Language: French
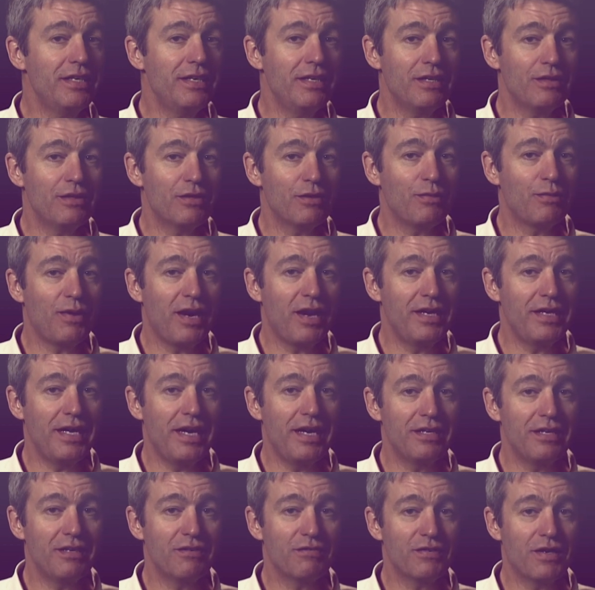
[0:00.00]
morts, et
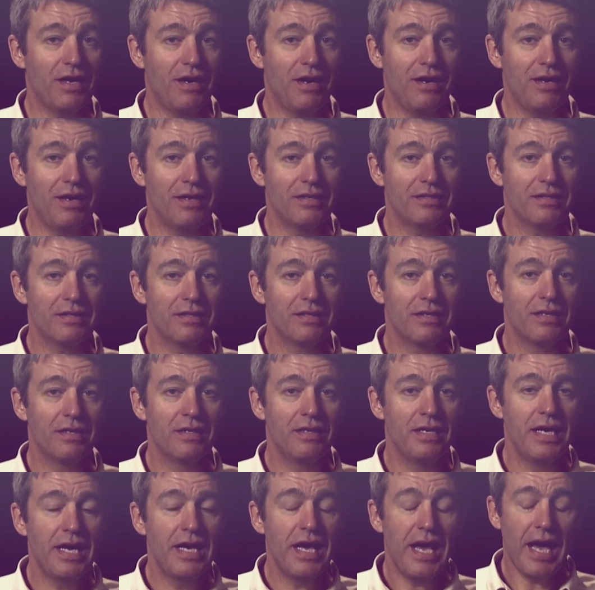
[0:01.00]
qu'il est assis à la
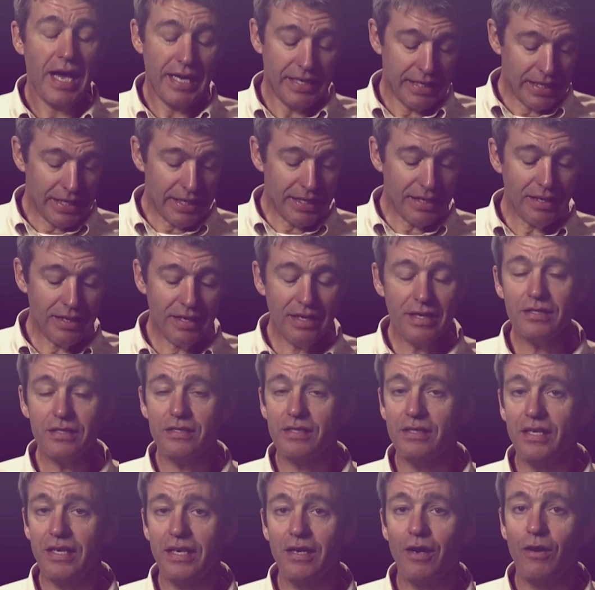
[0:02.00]
droite de Dieu, et qu'il
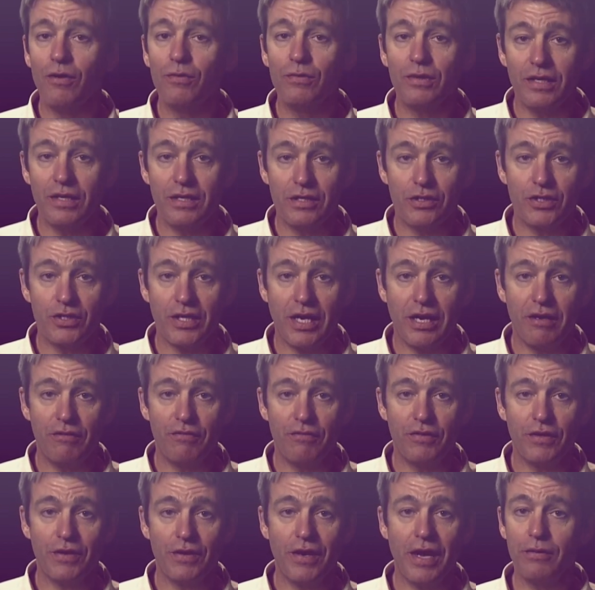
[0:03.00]
est le seul
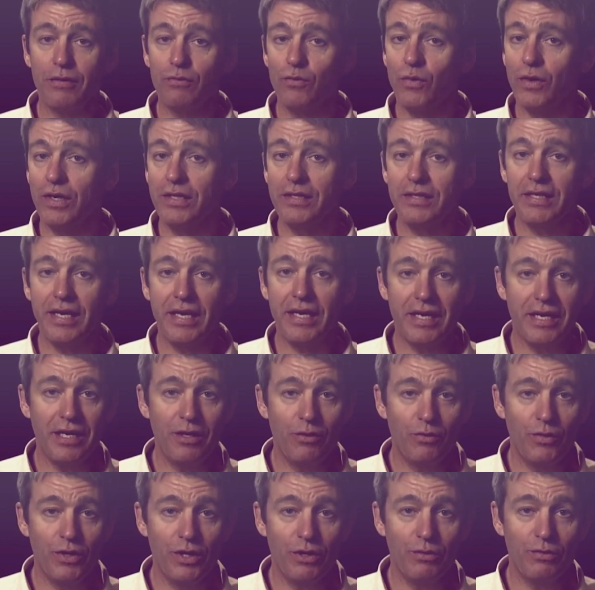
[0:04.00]
sauveur. Et un
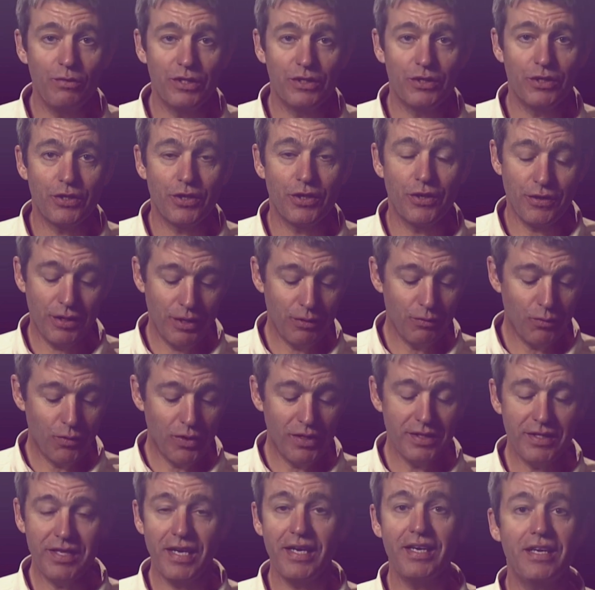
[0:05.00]
jour, il va revenir,
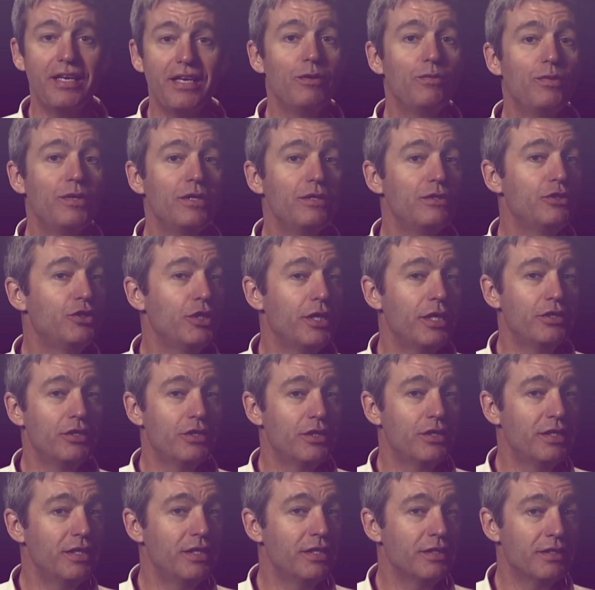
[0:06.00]
et un jour, il
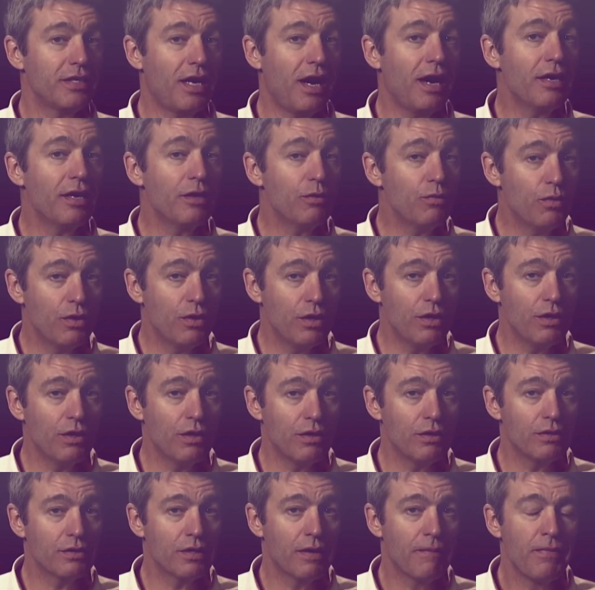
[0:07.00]
jugera le monde entier.
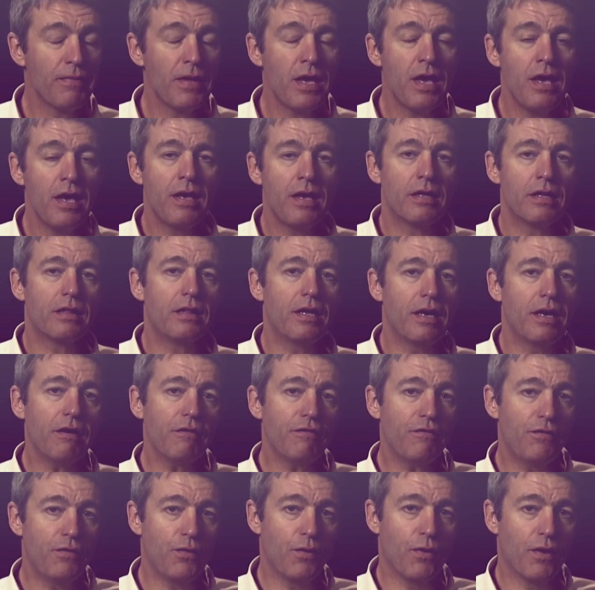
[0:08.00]

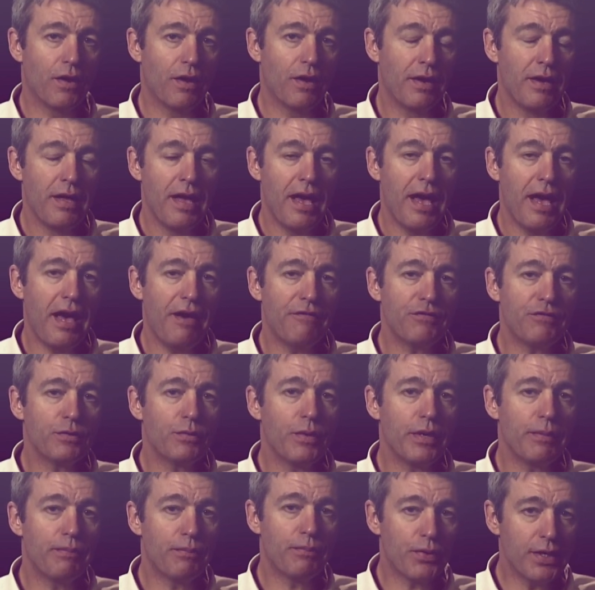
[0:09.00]
Donc, après avoir
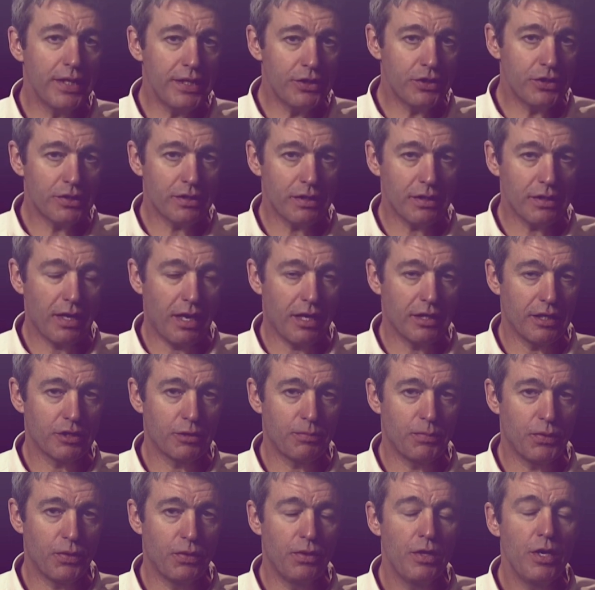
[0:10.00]
prêché l'Évangile,
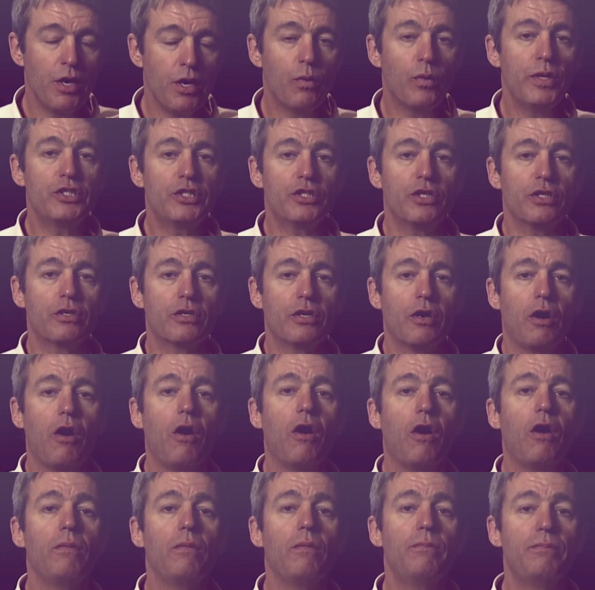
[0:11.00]
nous devons appeler
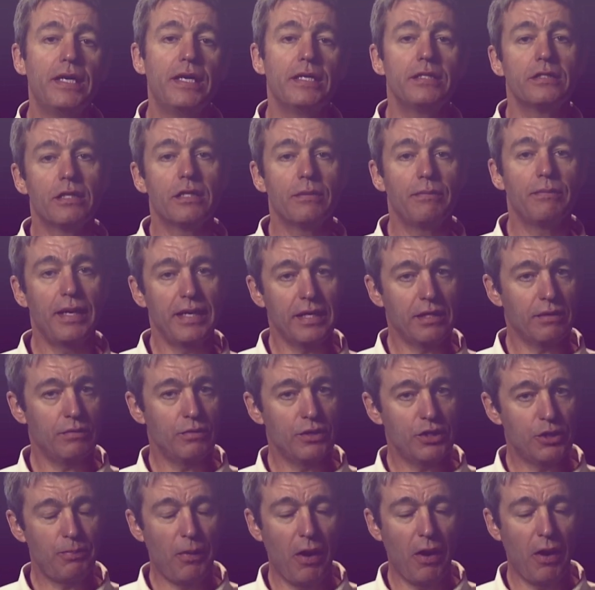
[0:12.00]
les hommes à donner
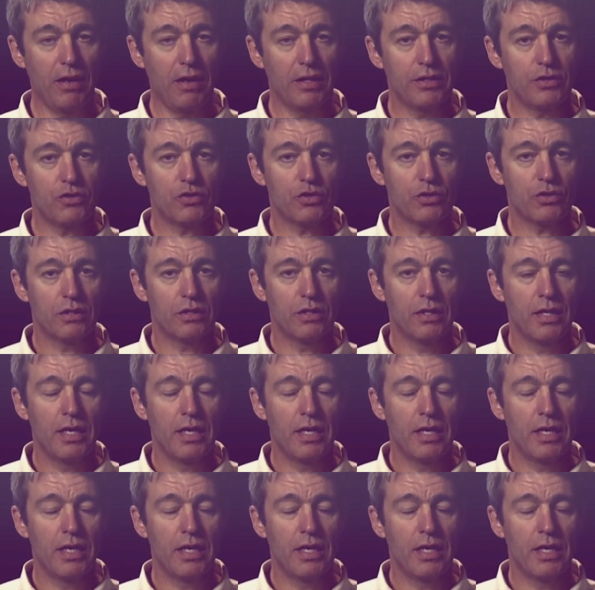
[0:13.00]
une réponse.